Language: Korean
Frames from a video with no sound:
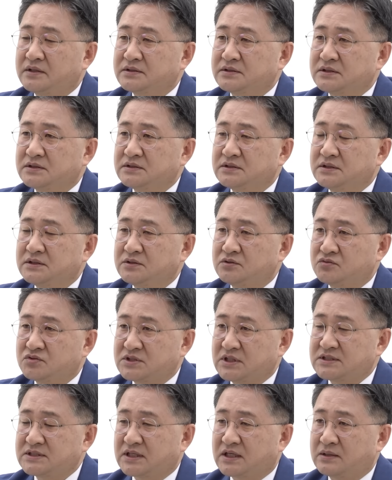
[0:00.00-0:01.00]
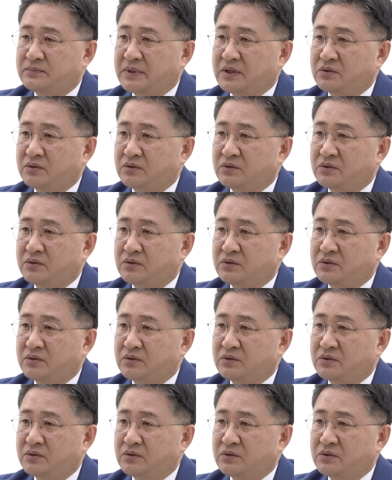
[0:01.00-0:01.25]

어떤 이 투자자가